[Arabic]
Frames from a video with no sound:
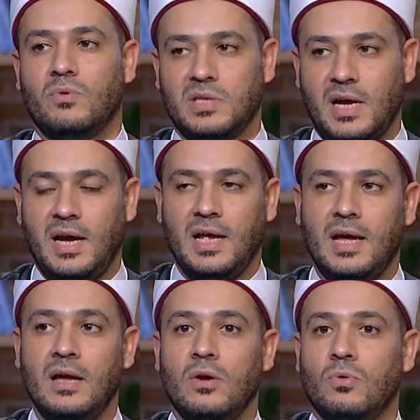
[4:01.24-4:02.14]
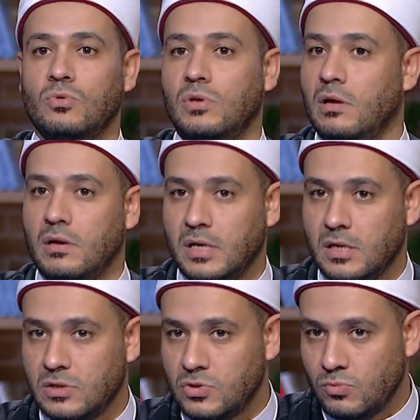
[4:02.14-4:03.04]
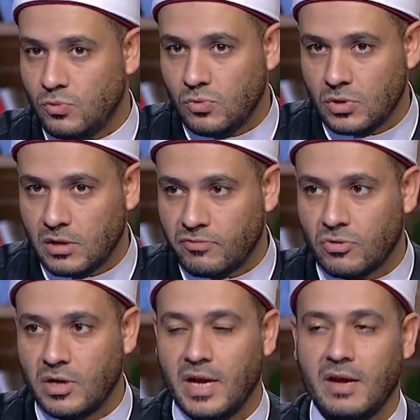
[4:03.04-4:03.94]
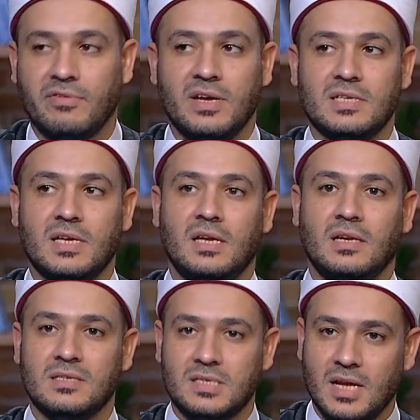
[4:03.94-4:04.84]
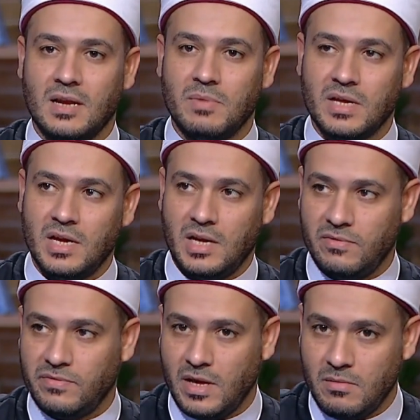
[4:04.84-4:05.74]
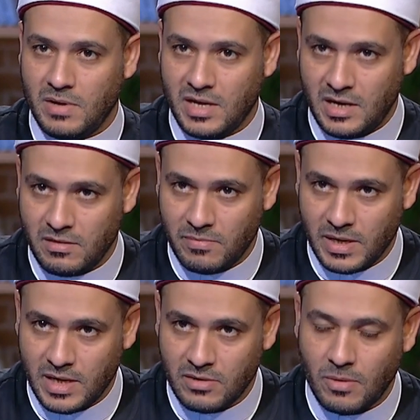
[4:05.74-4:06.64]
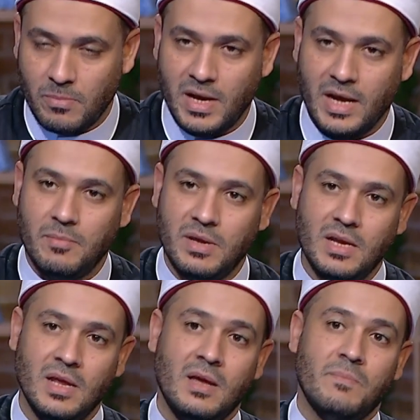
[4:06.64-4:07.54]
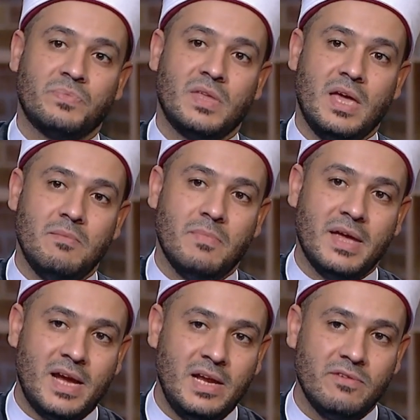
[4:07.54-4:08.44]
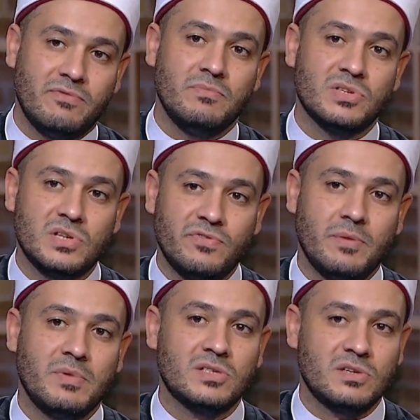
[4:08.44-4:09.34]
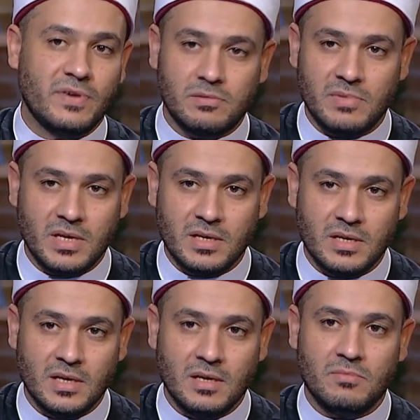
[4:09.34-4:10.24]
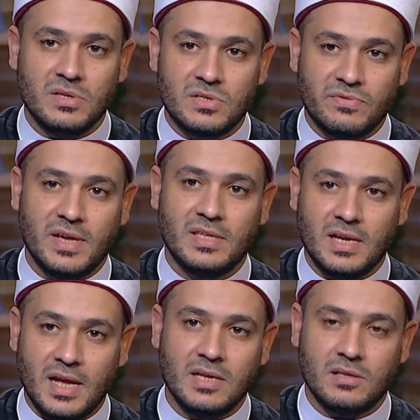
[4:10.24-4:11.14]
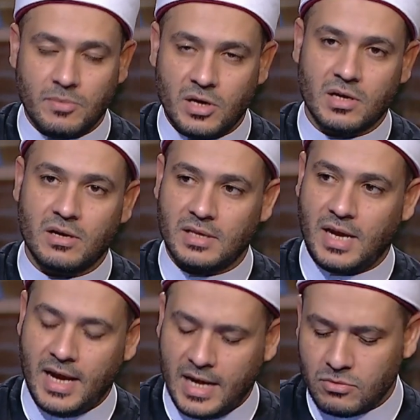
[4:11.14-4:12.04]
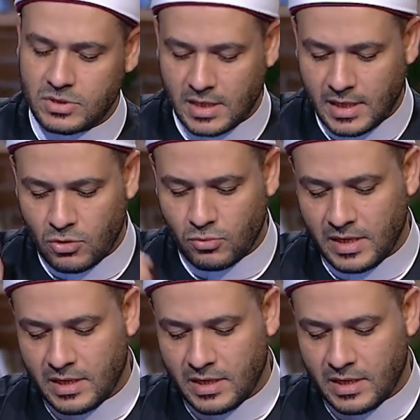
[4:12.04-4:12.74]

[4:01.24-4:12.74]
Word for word: وتعالى وده رأي الجمهور الفقهاء فإذا الإنسان لما يجي يحلف يا إما يحلف بالله رب العالمين يا إما يحلف بصفة من صفات مين؟ من صفات الله تبارك وتعالى واستدلوا